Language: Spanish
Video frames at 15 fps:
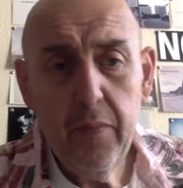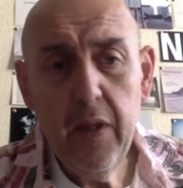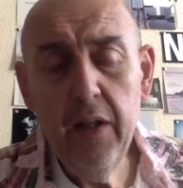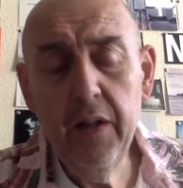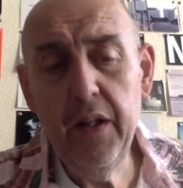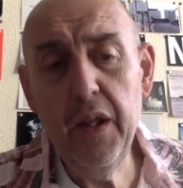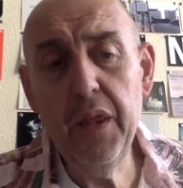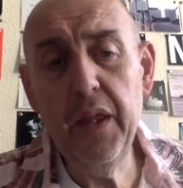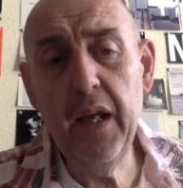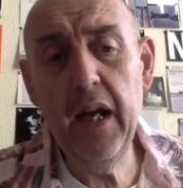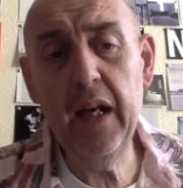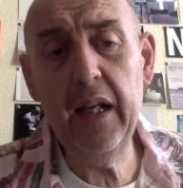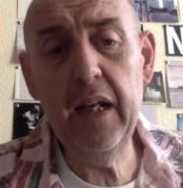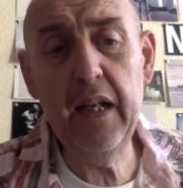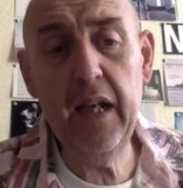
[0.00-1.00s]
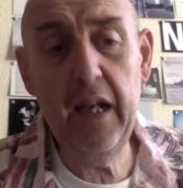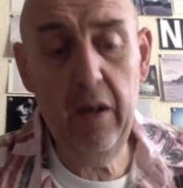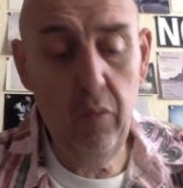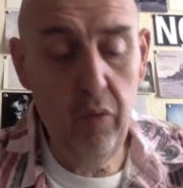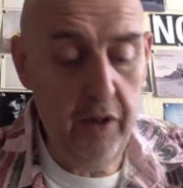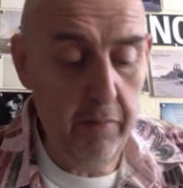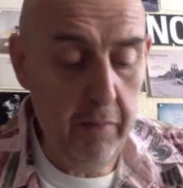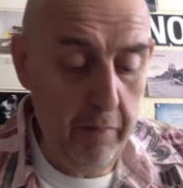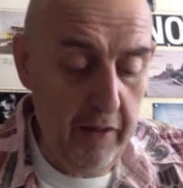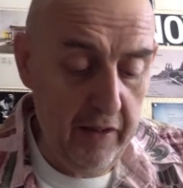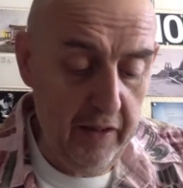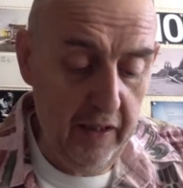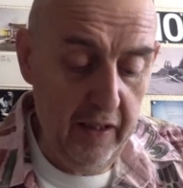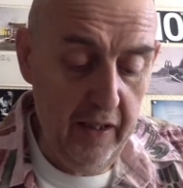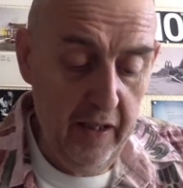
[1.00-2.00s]
Dice aquí que
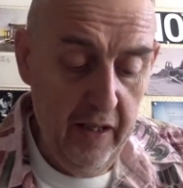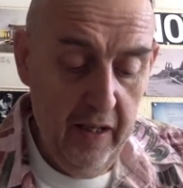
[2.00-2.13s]
últimamente